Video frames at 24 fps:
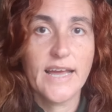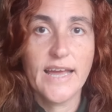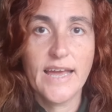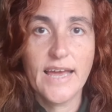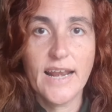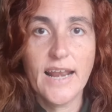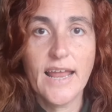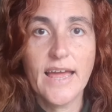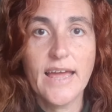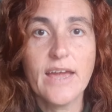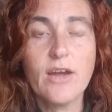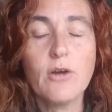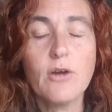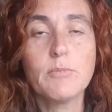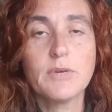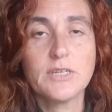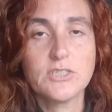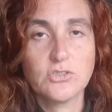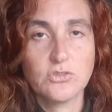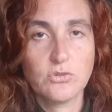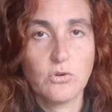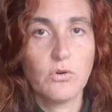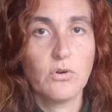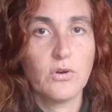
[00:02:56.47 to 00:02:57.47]
ela é uma
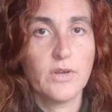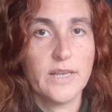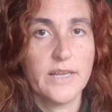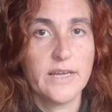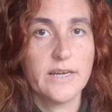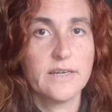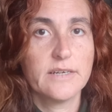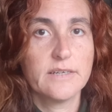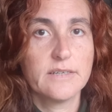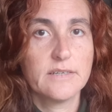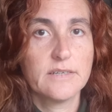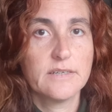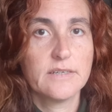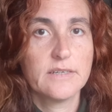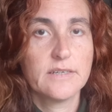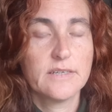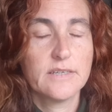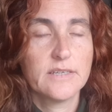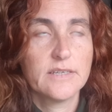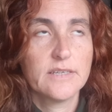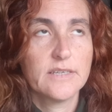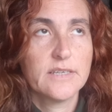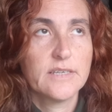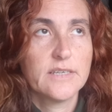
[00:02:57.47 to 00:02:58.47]
escolha
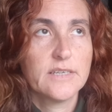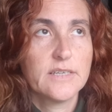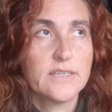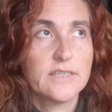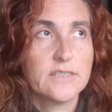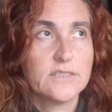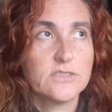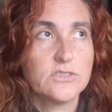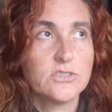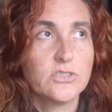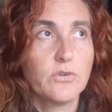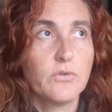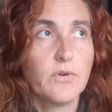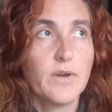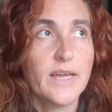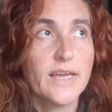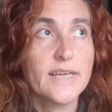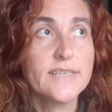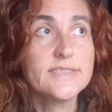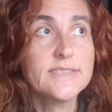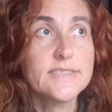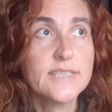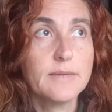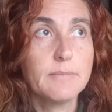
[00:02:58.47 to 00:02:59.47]
de eu
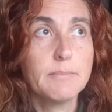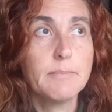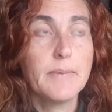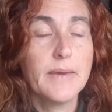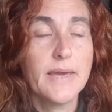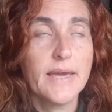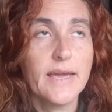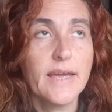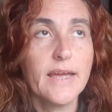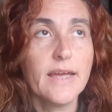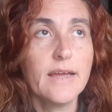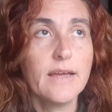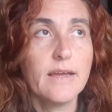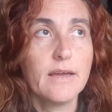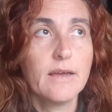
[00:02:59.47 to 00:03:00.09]
receber